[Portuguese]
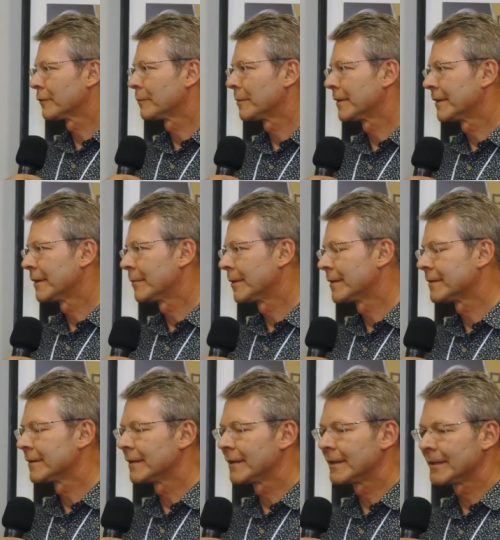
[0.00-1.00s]
Espírita
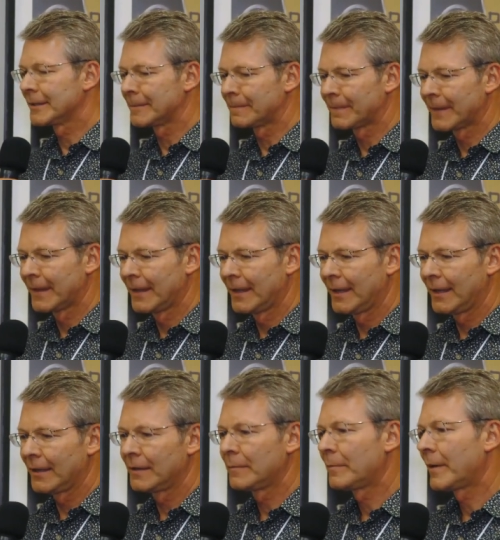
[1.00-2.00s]
Brasileira,
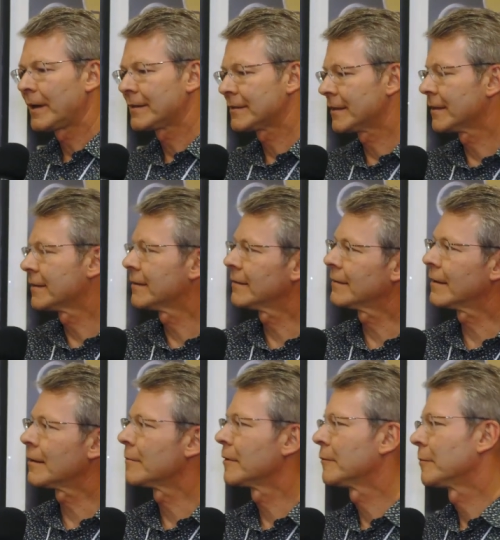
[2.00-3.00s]
ele passa
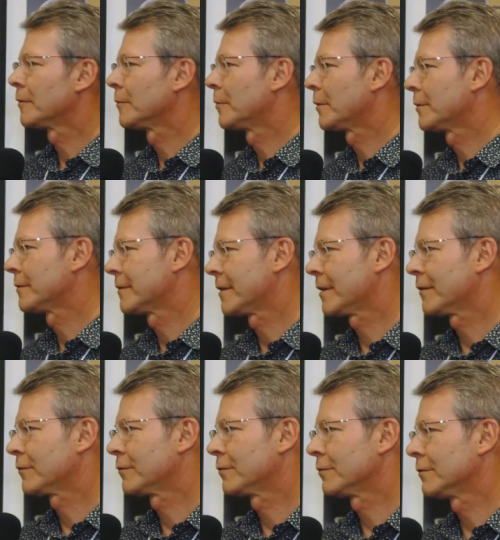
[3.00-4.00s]
necessariamente pelo
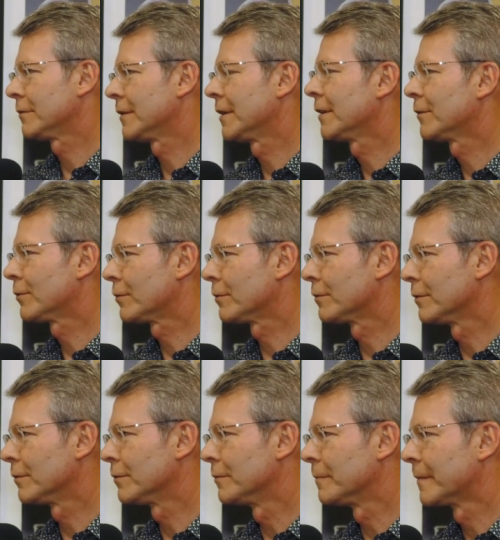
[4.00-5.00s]
processo
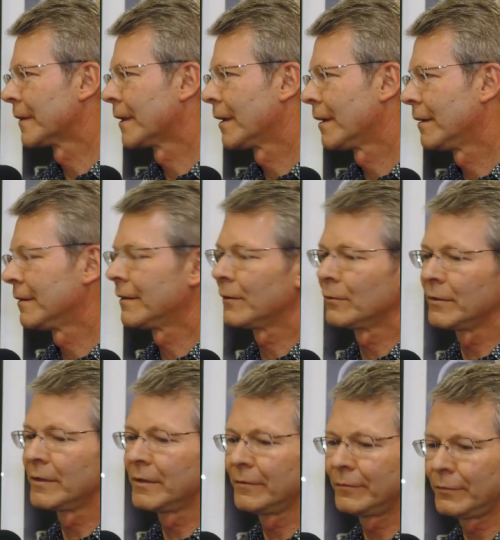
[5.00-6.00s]
eletrônico. Então o
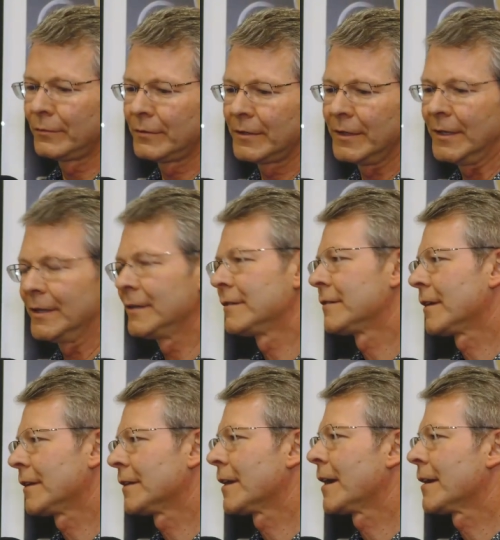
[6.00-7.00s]
livro ele
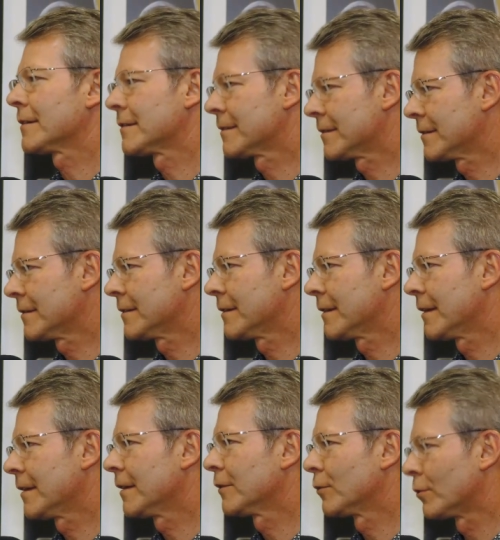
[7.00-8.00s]
já nasce
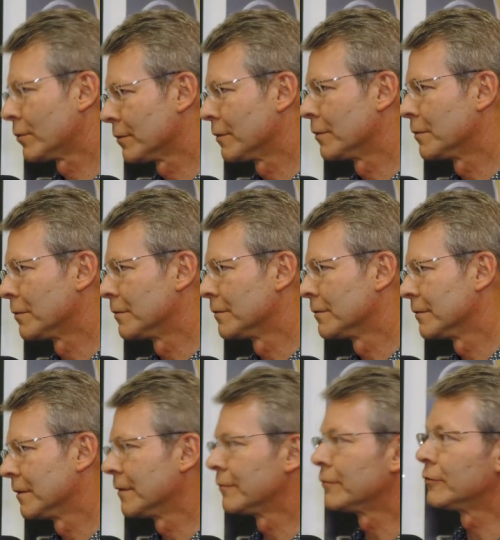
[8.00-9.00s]
eletrônico, o
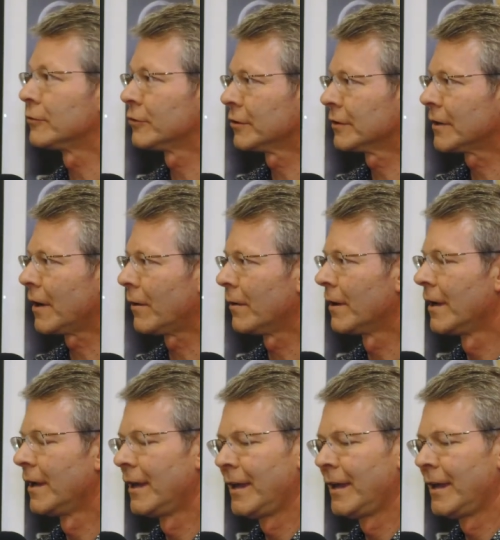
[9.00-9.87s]
livro digital.